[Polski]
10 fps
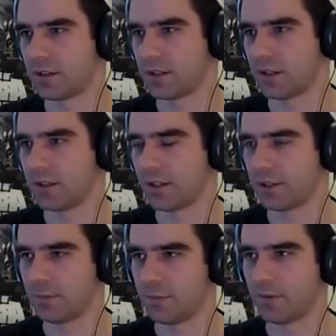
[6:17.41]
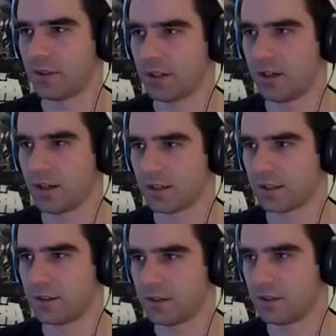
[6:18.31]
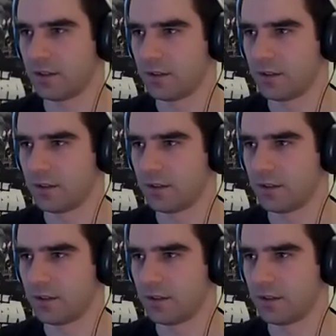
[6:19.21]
Z takiej tarczy by pewnie kilka takich